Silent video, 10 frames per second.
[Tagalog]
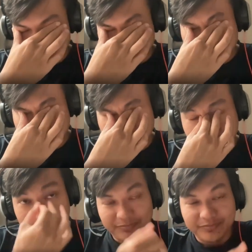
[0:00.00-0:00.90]
Sige.
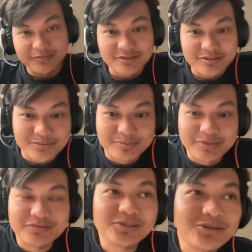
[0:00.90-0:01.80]
Um, so
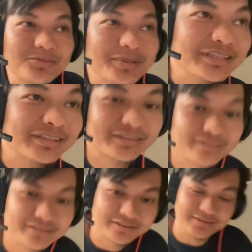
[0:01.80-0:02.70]
before ako mag,
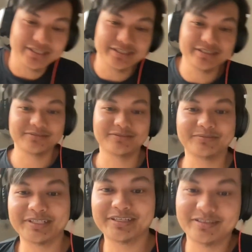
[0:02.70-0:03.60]
mag
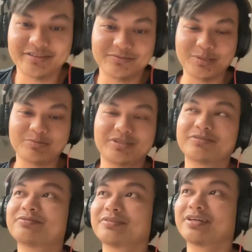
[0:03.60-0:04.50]
maging web
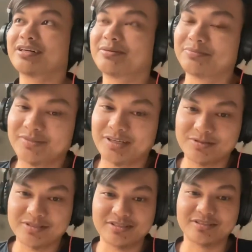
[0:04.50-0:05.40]
dev, um, I
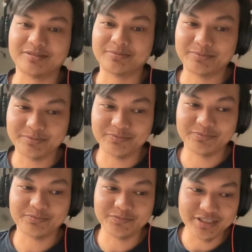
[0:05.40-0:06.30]
was a
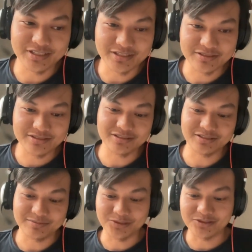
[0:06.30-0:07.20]
freelance
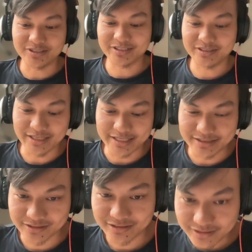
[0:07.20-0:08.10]
um, content
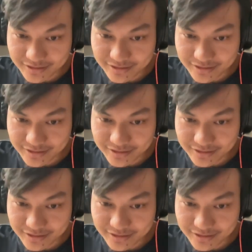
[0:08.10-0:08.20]
writer.